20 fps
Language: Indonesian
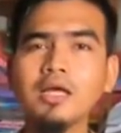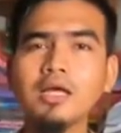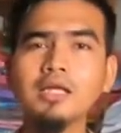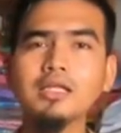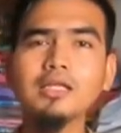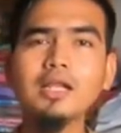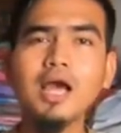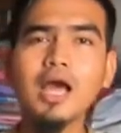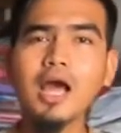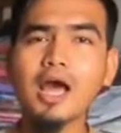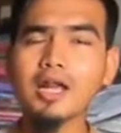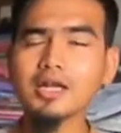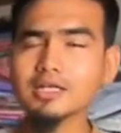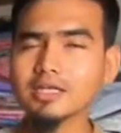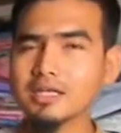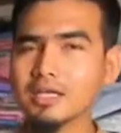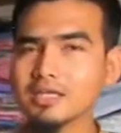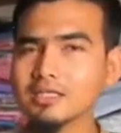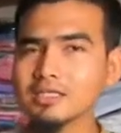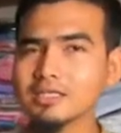Nah,
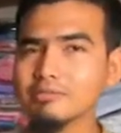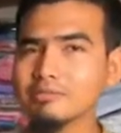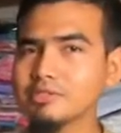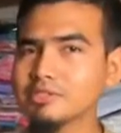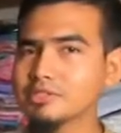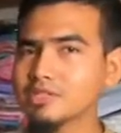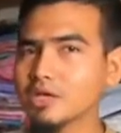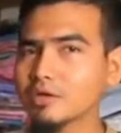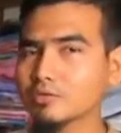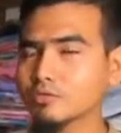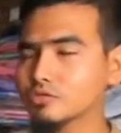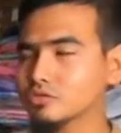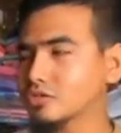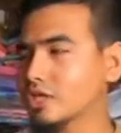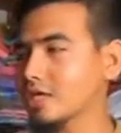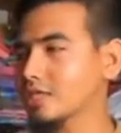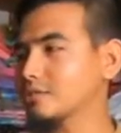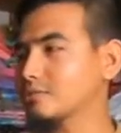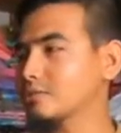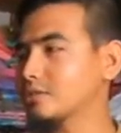harganya bisa
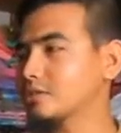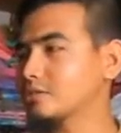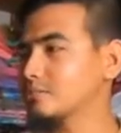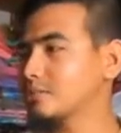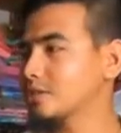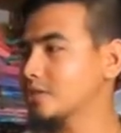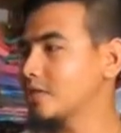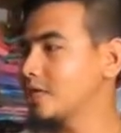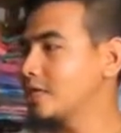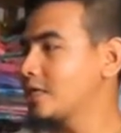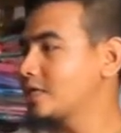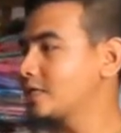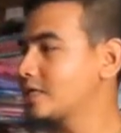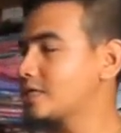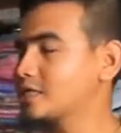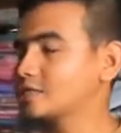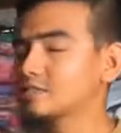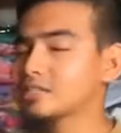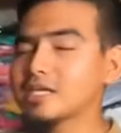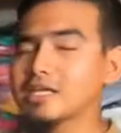rusak, teman-teman.
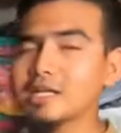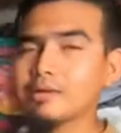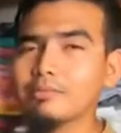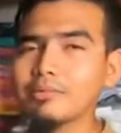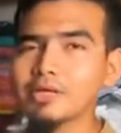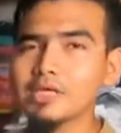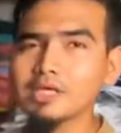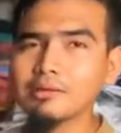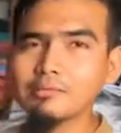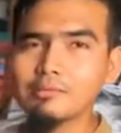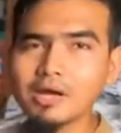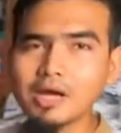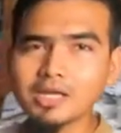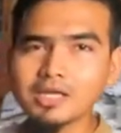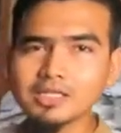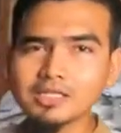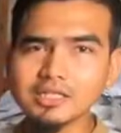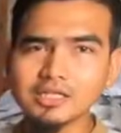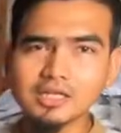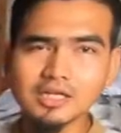Nah, cara
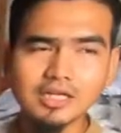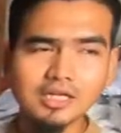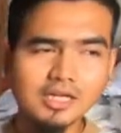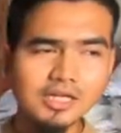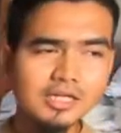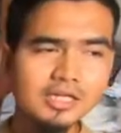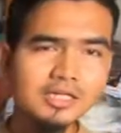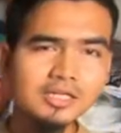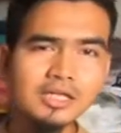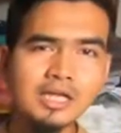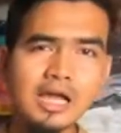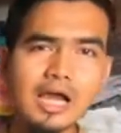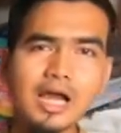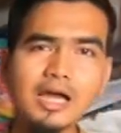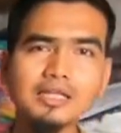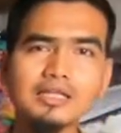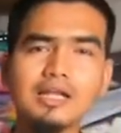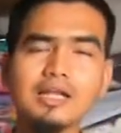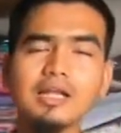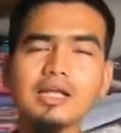mengimbanginya
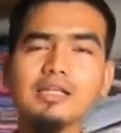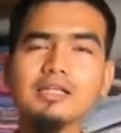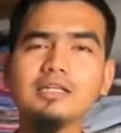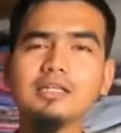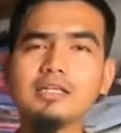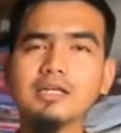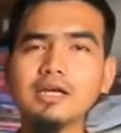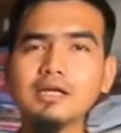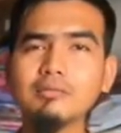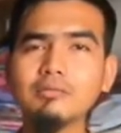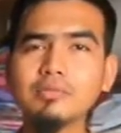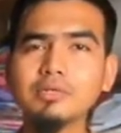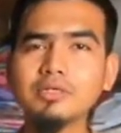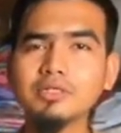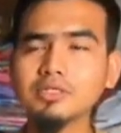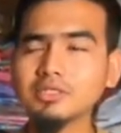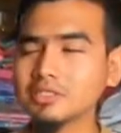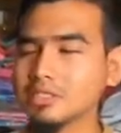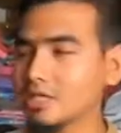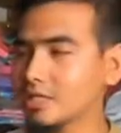adalah dengan
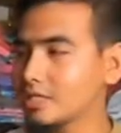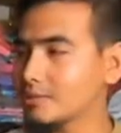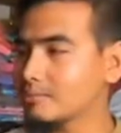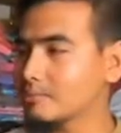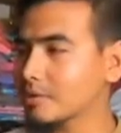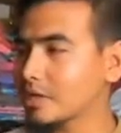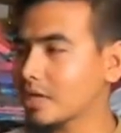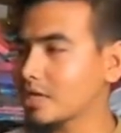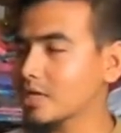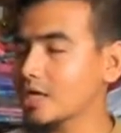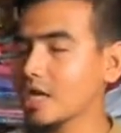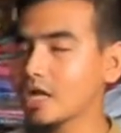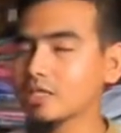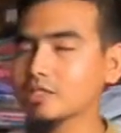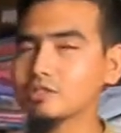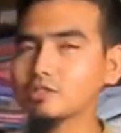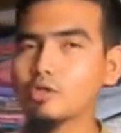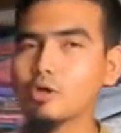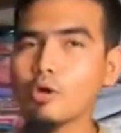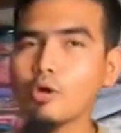menyelipkan
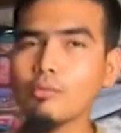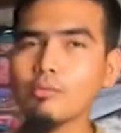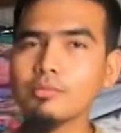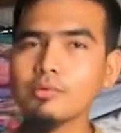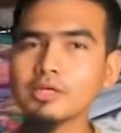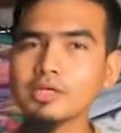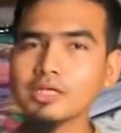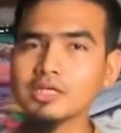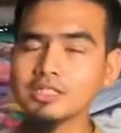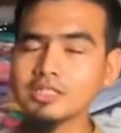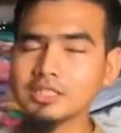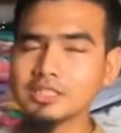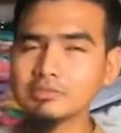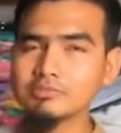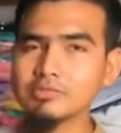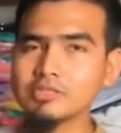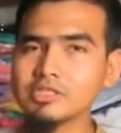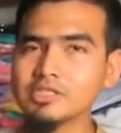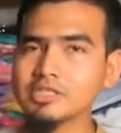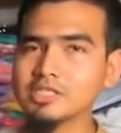atau
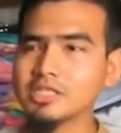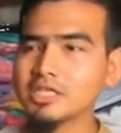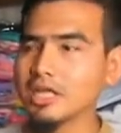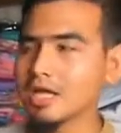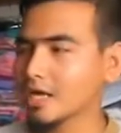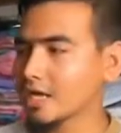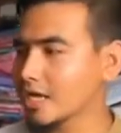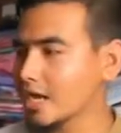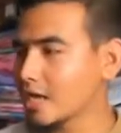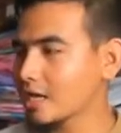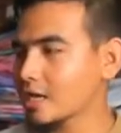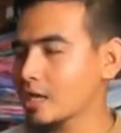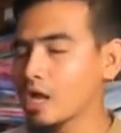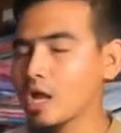menyediakan